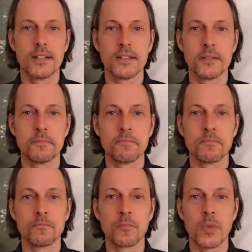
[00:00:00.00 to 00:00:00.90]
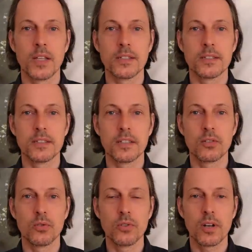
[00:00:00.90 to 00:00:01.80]
ähm, die
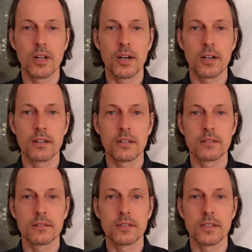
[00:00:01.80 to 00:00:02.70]
Grundlagen